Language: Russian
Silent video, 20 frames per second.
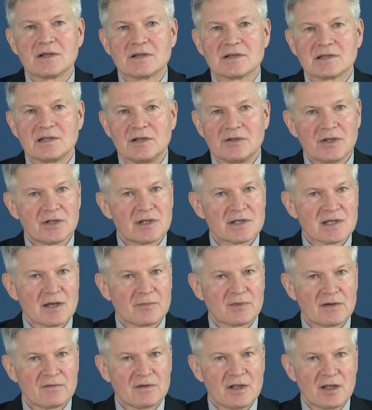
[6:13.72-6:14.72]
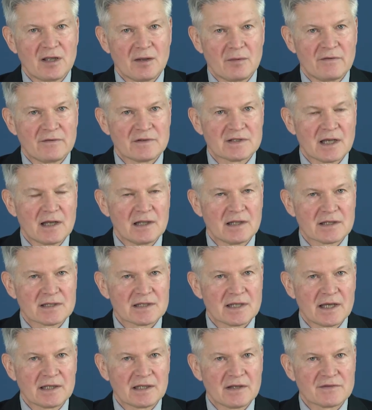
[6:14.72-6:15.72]
Следите за обновлением официальных
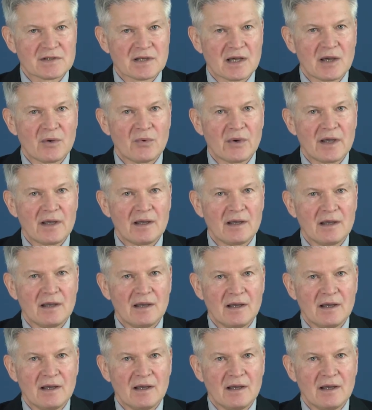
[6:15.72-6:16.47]
сайтов Skyway,